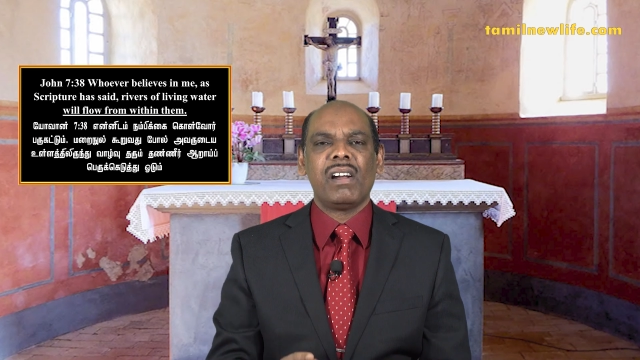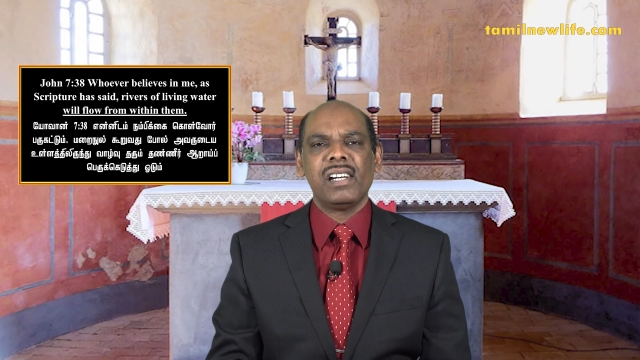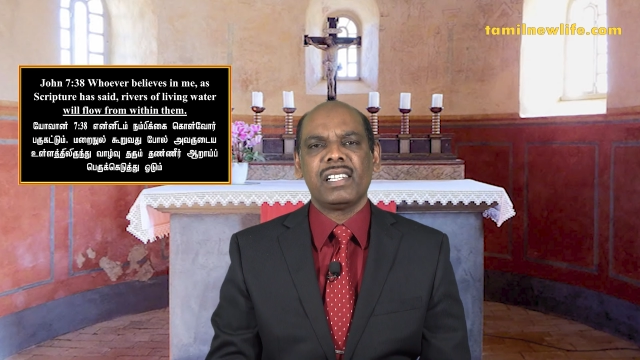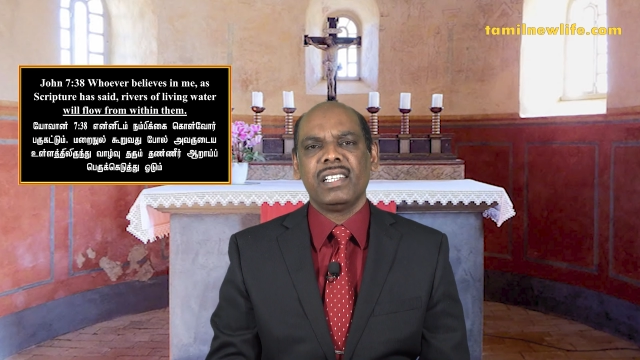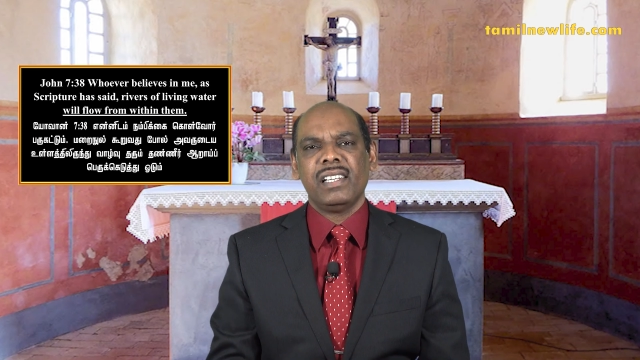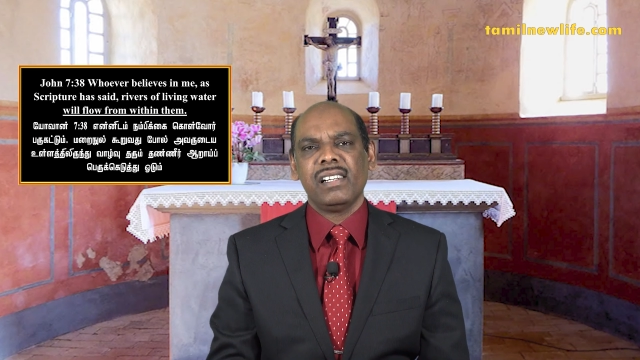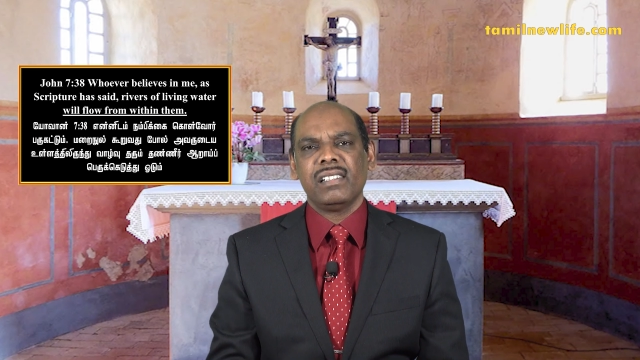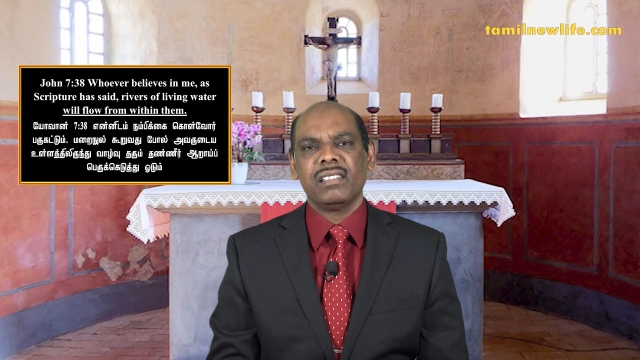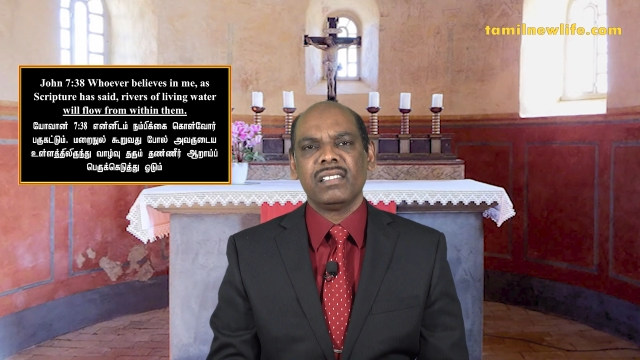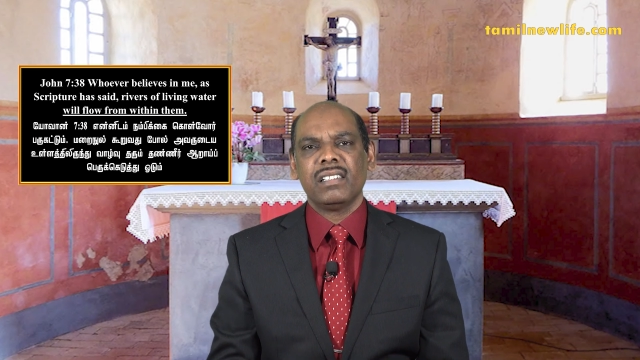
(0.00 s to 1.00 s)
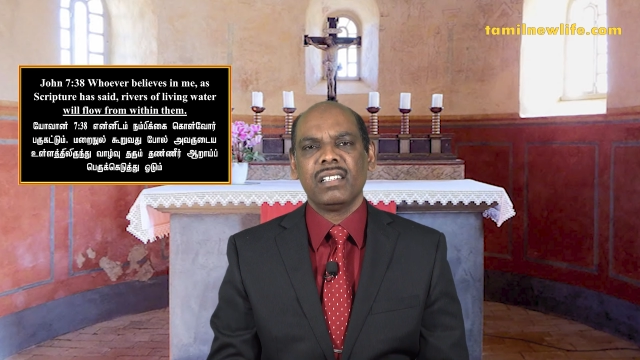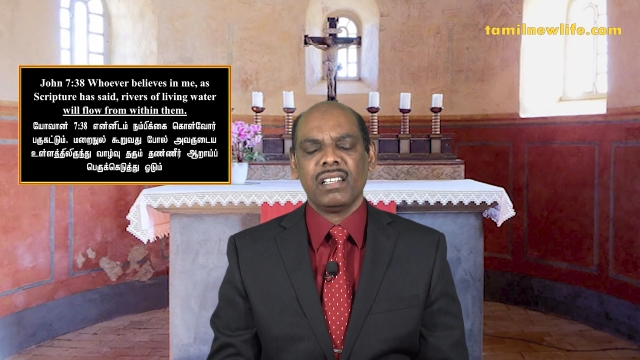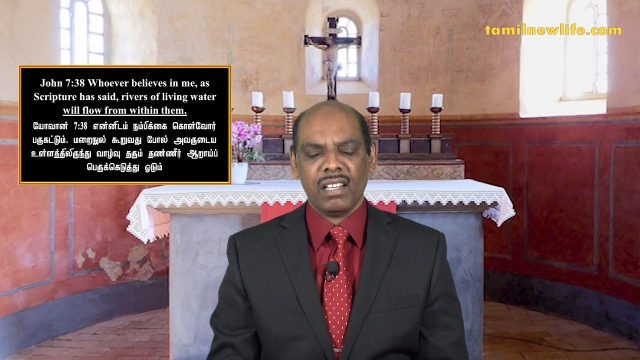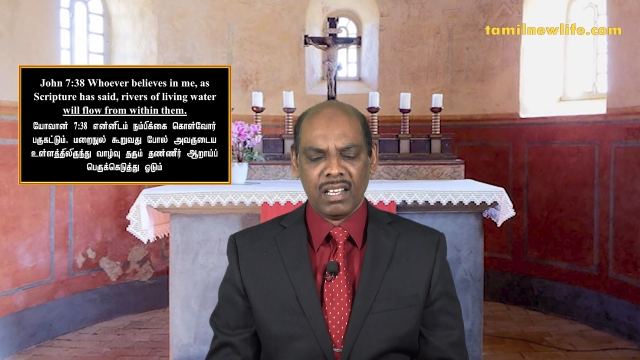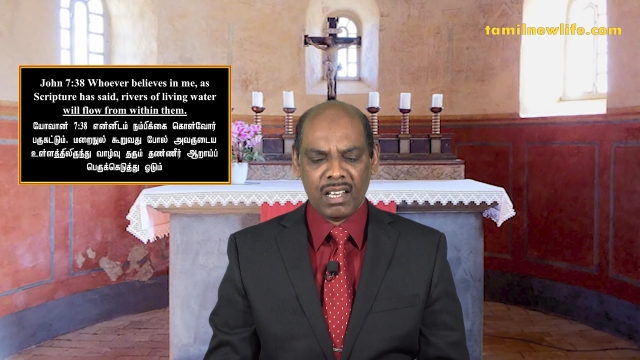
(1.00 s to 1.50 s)
வாழ்க்கையில்
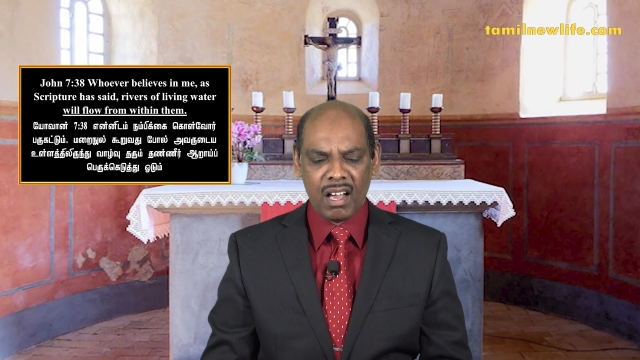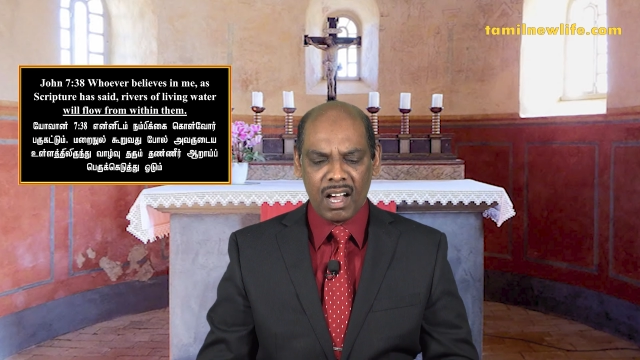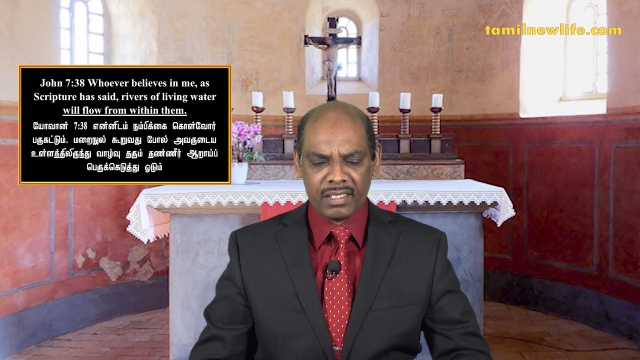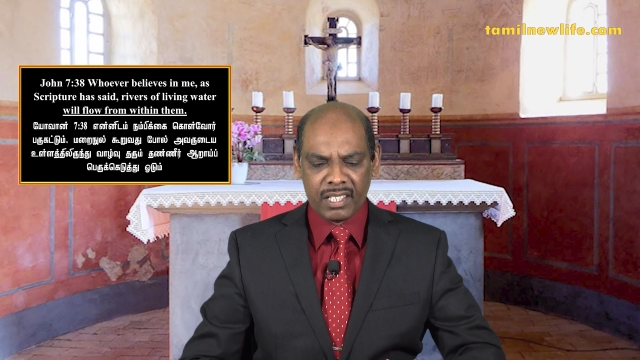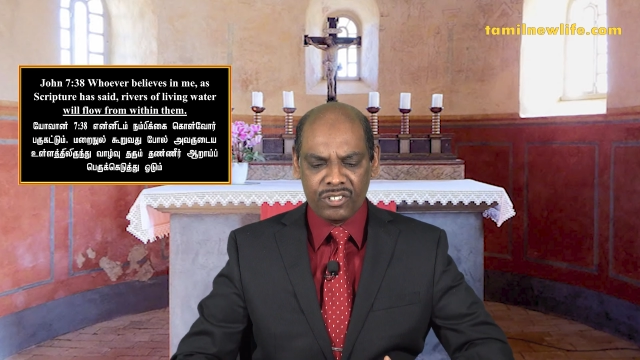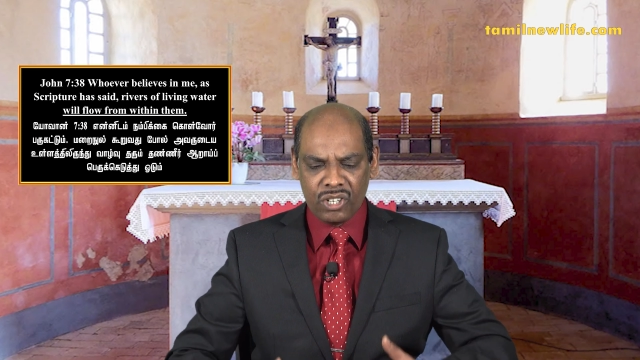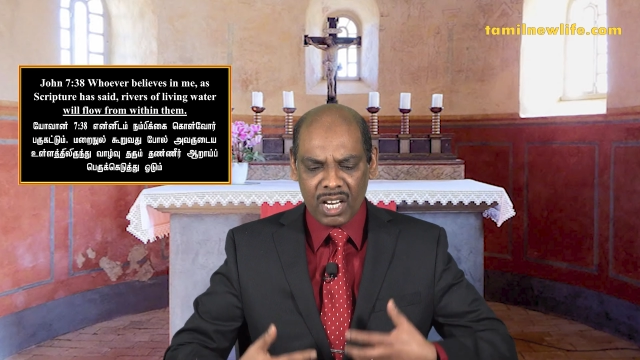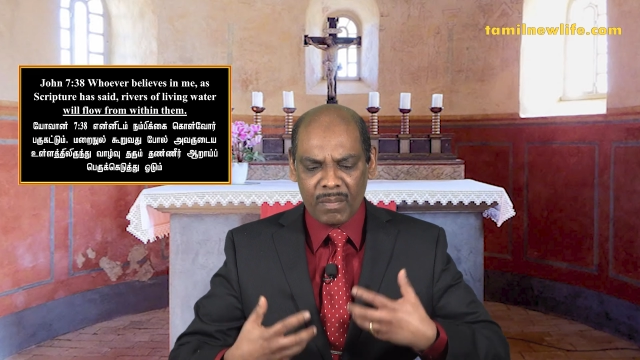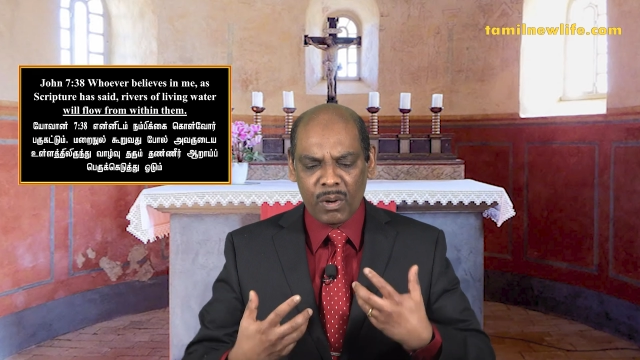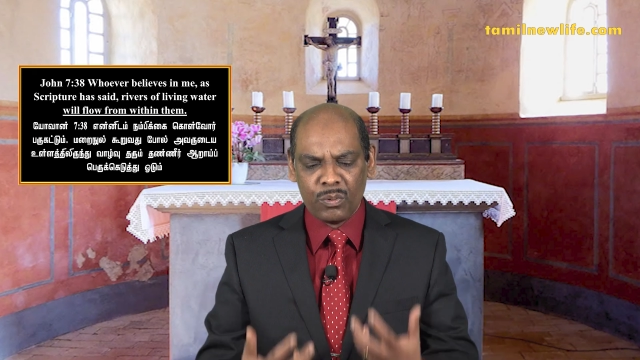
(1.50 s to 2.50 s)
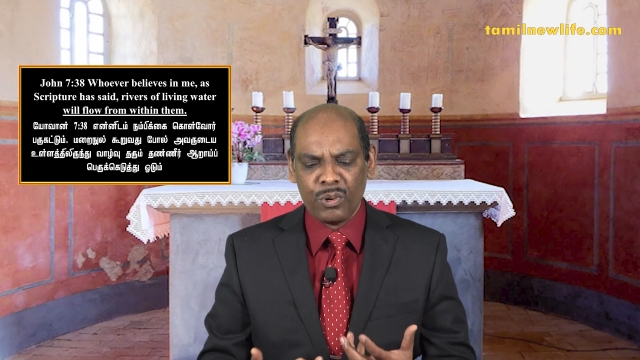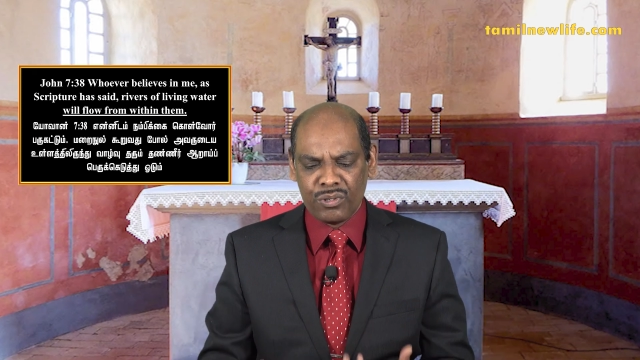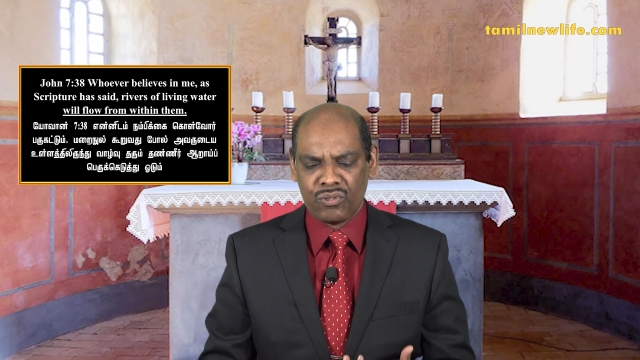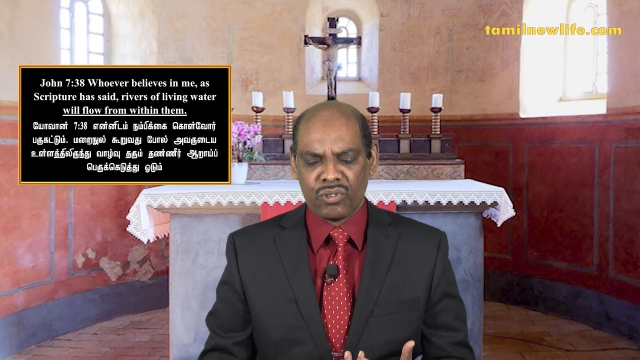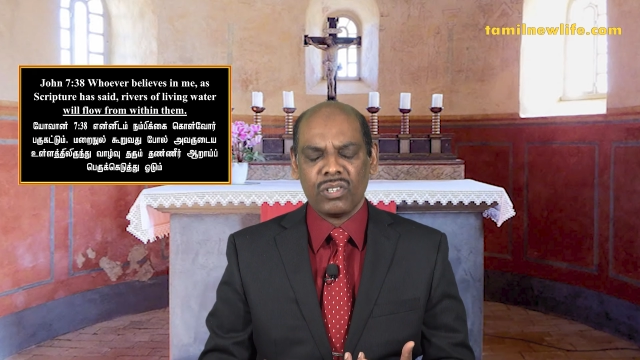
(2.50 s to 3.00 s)
அந்த ஜீவ
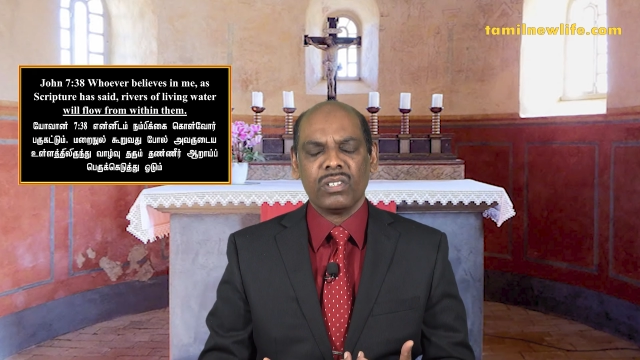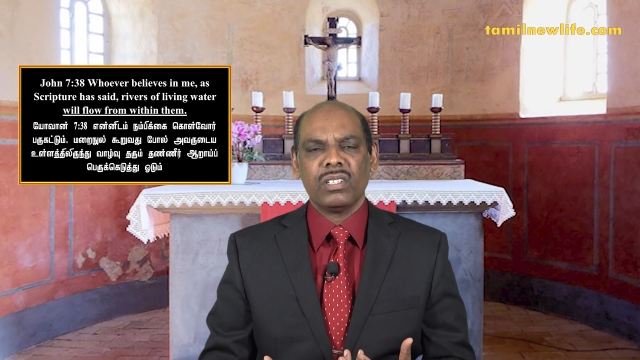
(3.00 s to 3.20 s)
ஊற்று